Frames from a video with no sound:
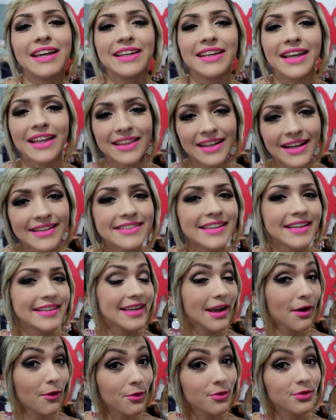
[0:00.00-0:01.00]
e
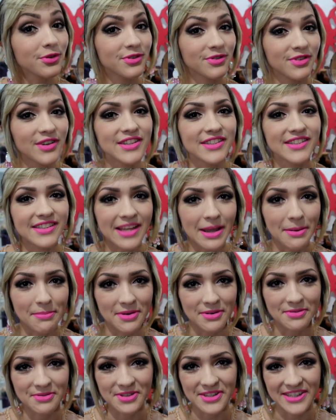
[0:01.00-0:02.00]
trazer alguns vídeos aí
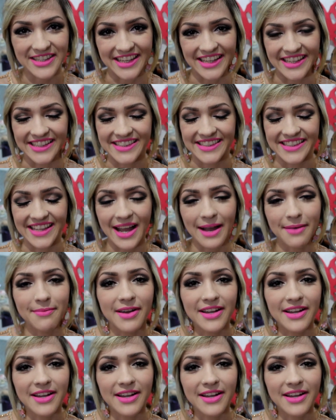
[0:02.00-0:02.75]
pra vocês, tá?